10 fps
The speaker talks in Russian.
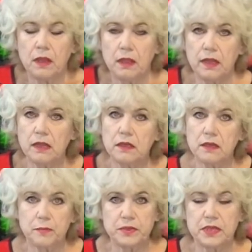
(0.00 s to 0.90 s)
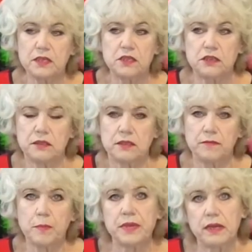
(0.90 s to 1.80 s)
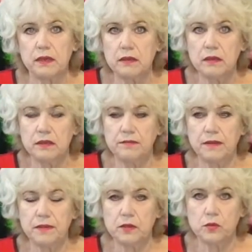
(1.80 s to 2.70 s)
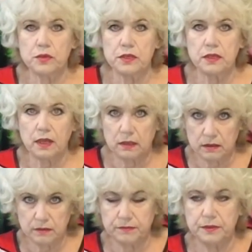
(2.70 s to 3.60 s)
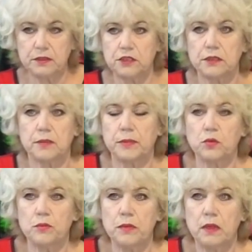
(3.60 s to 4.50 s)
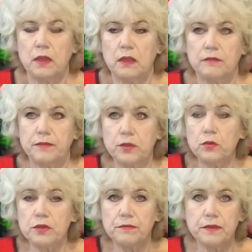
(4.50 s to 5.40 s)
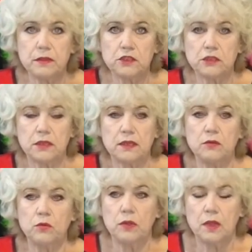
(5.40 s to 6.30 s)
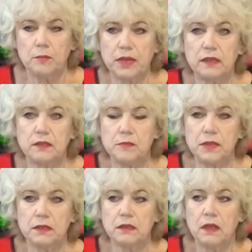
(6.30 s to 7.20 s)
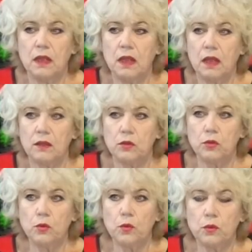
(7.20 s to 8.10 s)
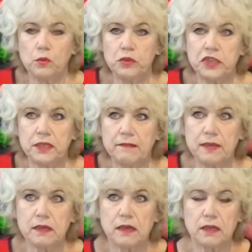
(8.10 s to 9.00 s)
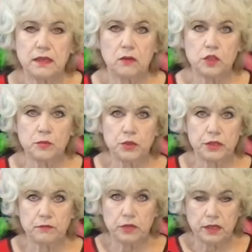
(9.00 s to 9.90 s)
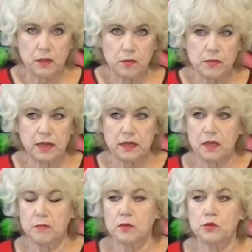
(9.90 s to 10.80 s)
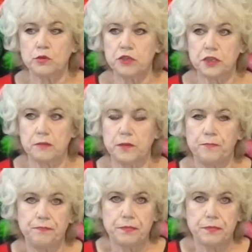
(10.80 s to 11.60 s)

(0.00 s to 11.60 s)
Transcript: Я так эпизодически в апреле два видео сняла, выложила, потом в июне выложила одно про этот метод. Но у человека, когда он смотрит вот такими маленькими кусочками,